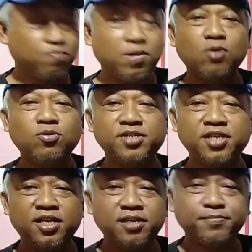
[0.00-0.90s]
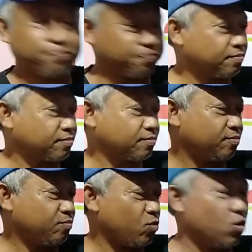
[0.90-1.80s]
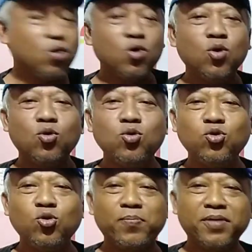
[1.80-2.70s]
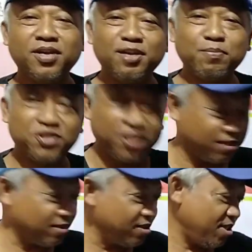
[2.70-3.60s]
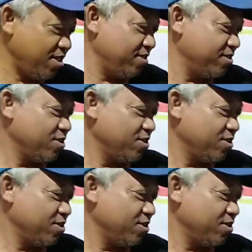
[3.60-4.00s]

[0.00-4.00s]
bagus ini untuk bikin masjid ya